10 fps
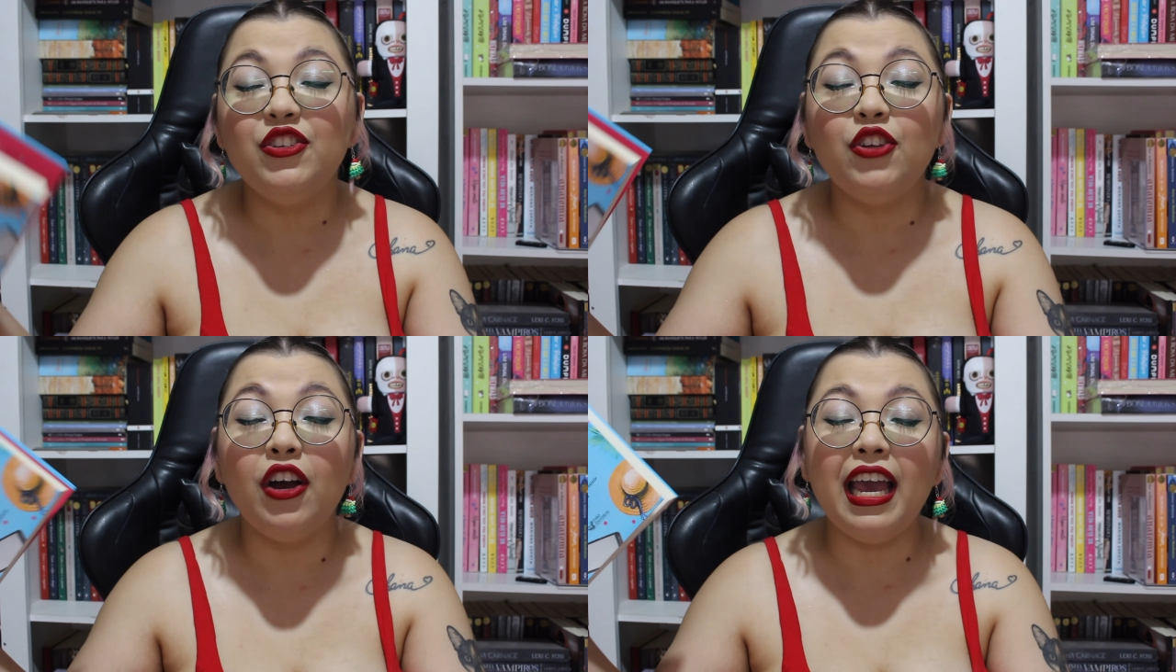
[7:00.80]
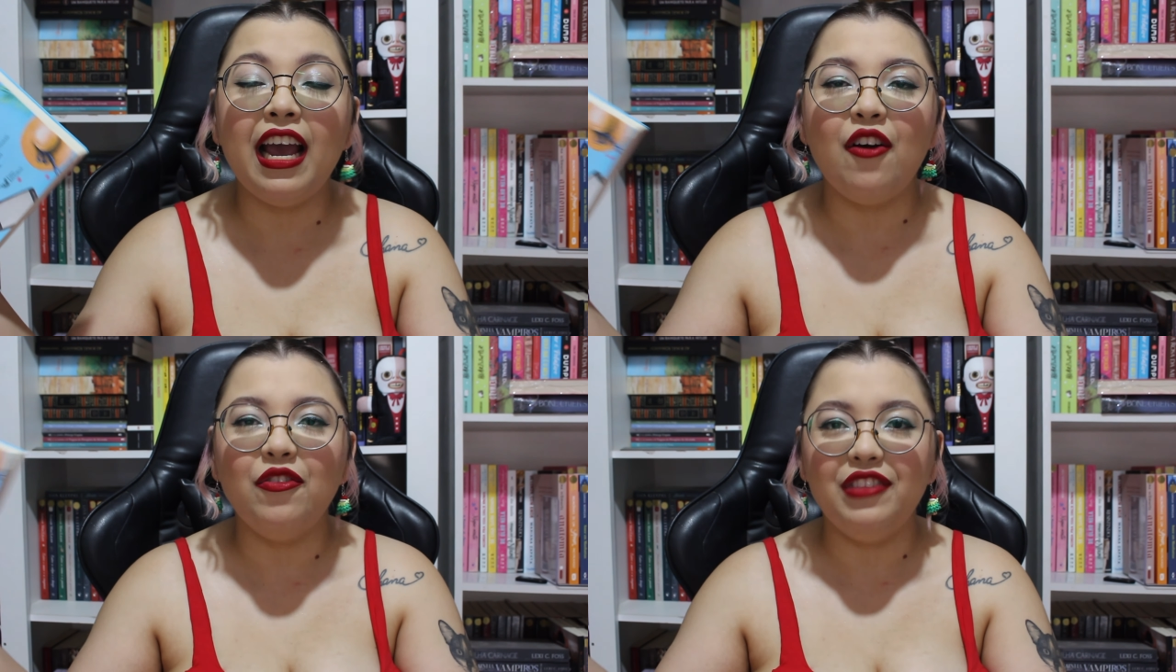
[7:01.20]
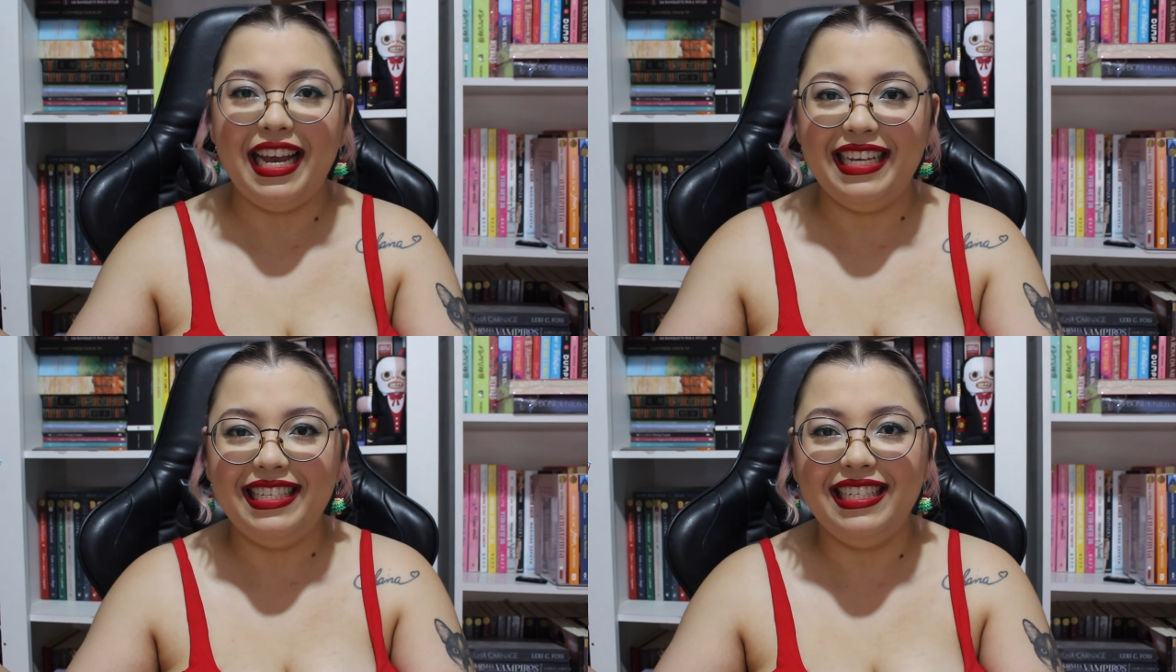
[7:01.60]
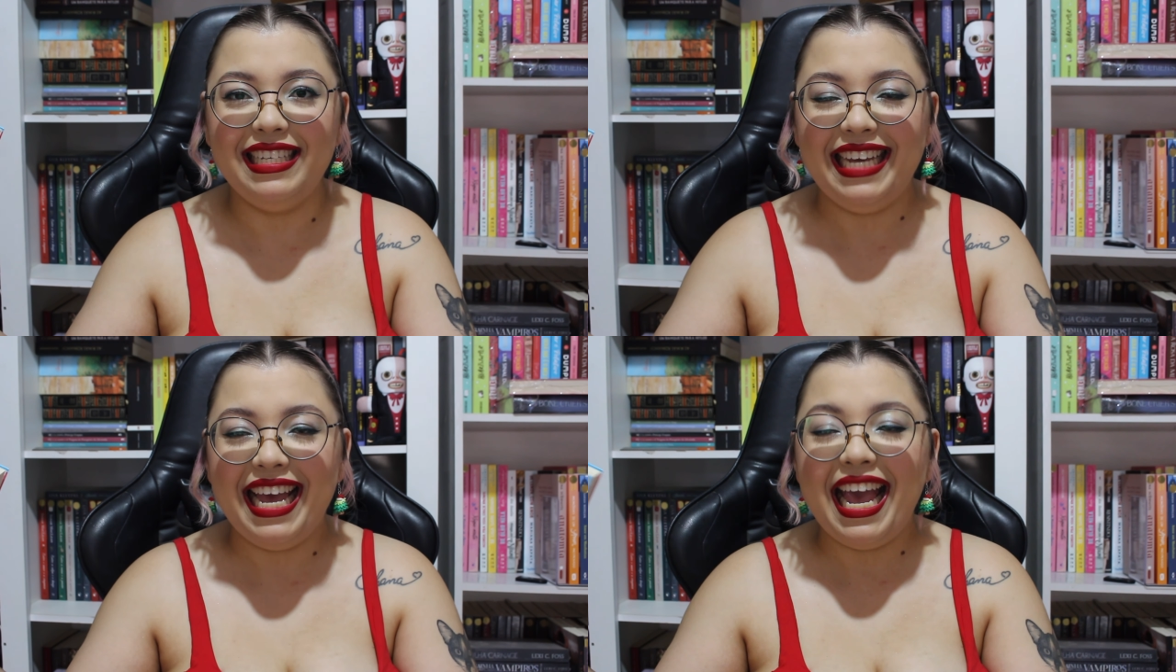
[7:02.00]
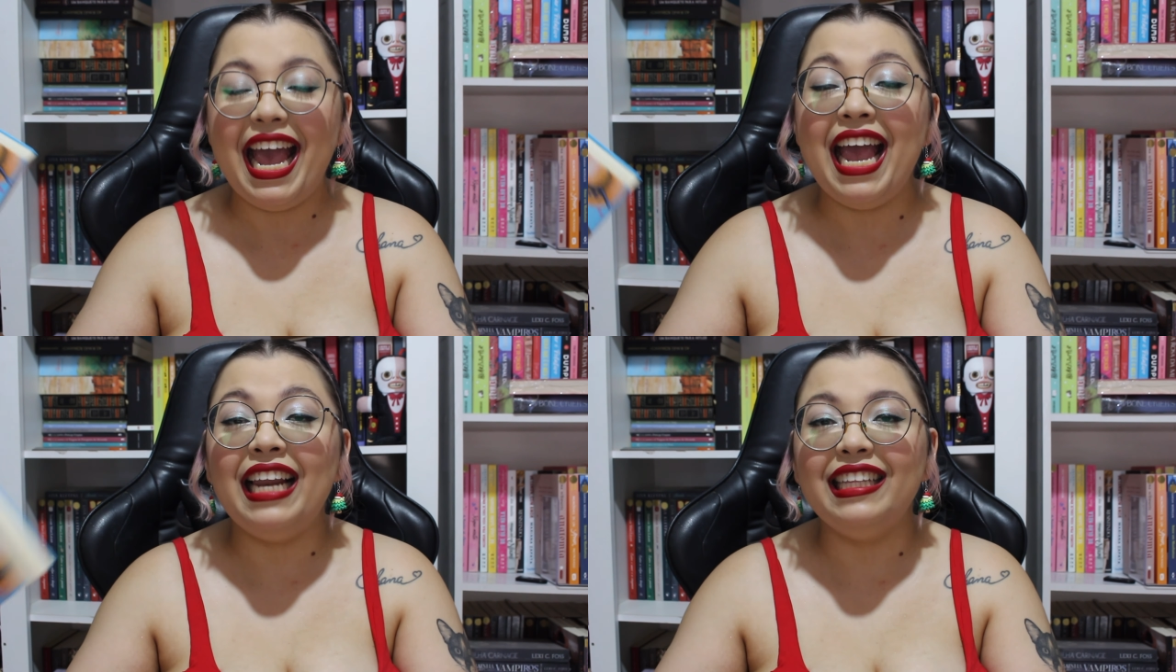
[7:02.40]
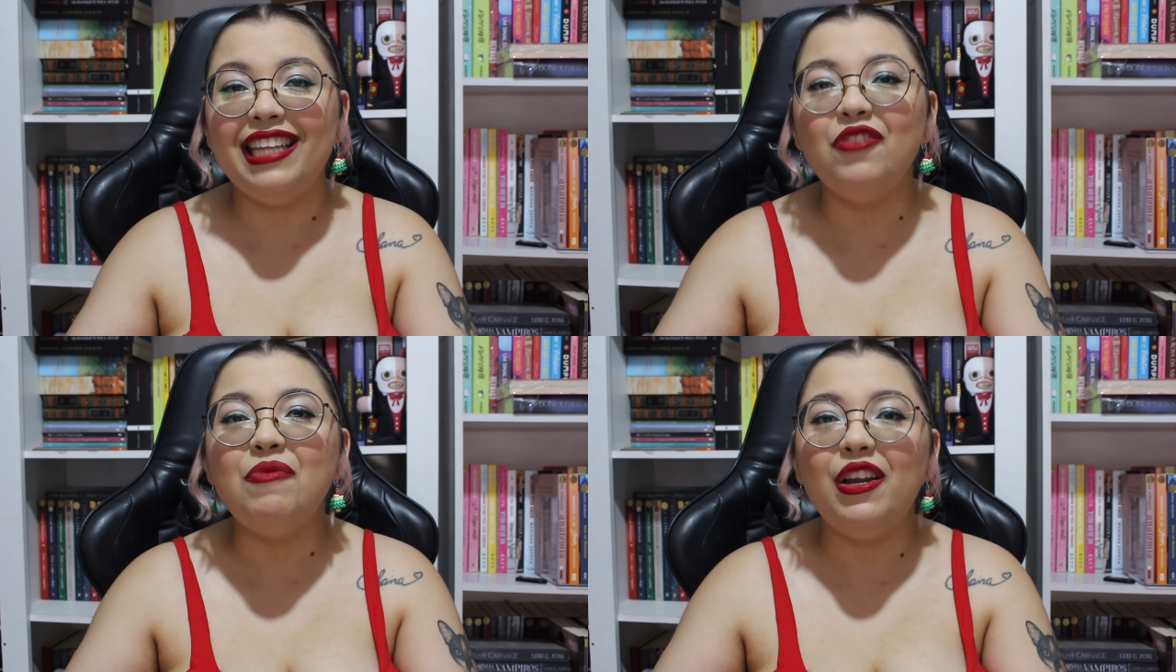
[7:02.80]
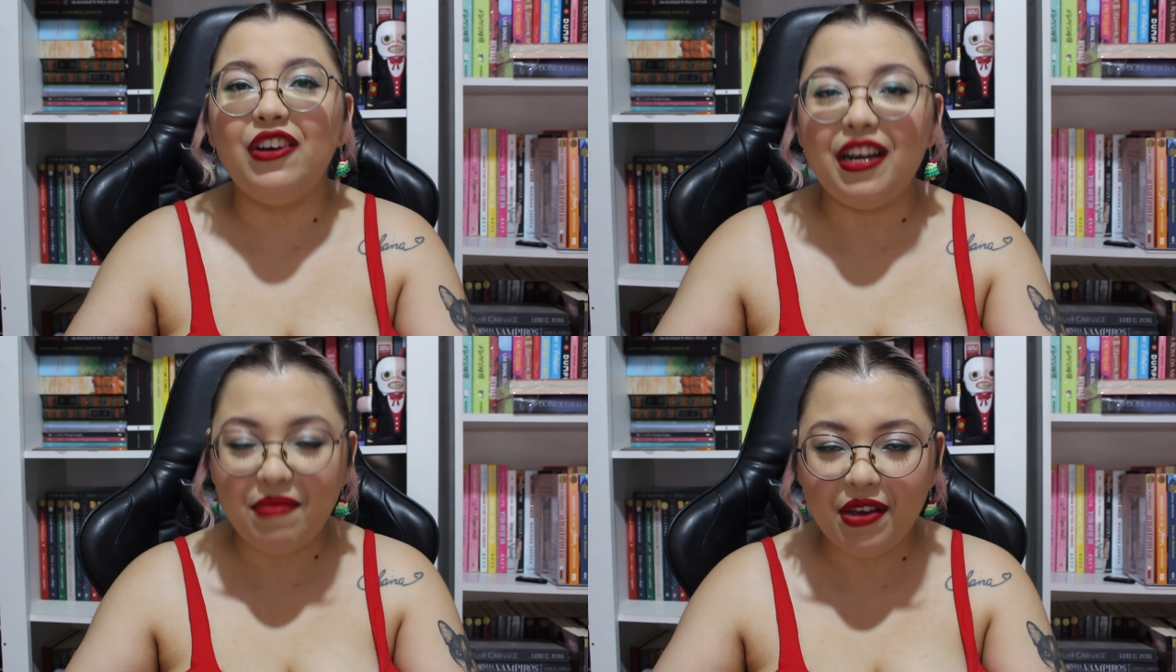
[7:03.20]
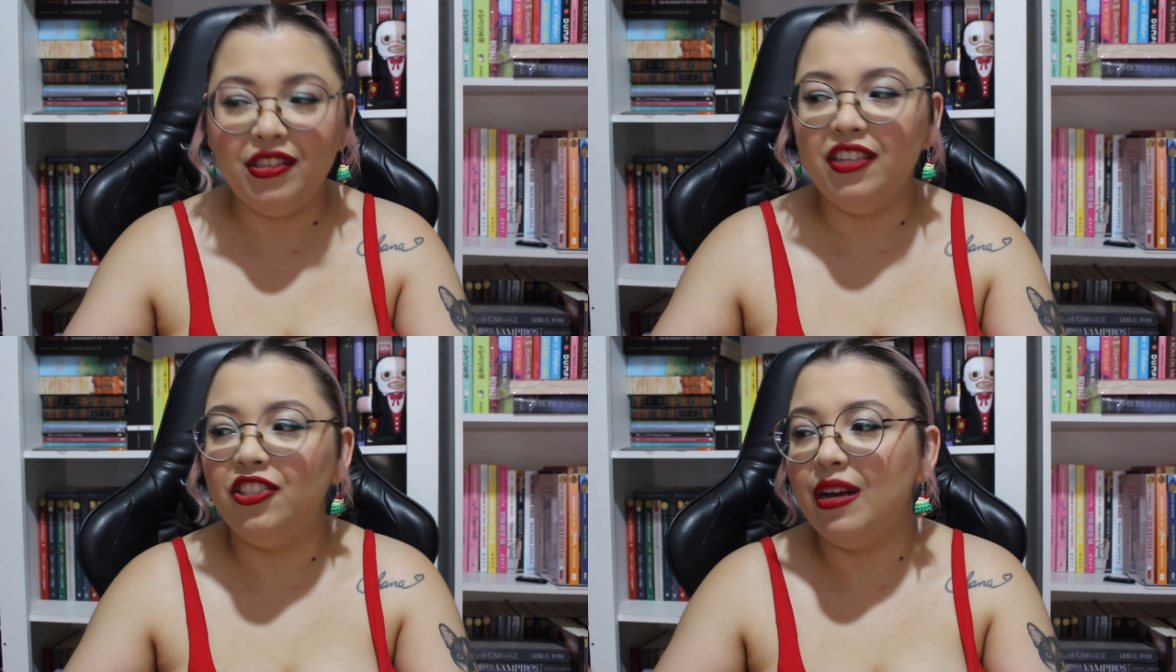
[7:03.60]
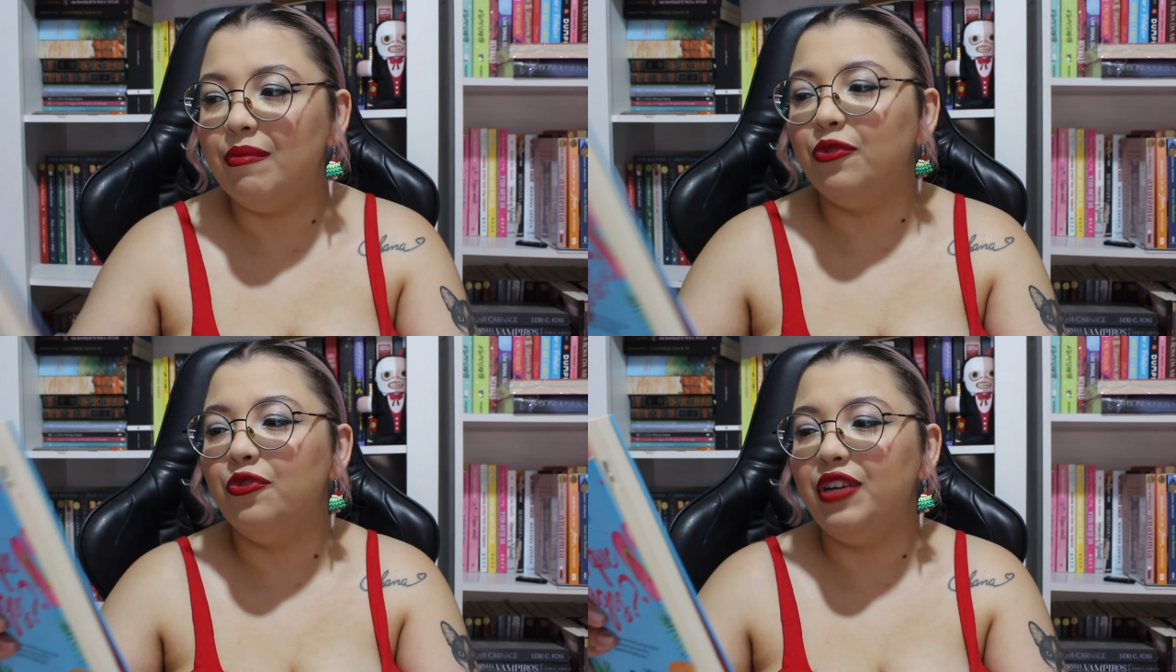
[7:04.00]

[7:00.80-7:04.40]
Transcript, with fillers: Só que o que acontece? Ela tem um melhor amigo que se chama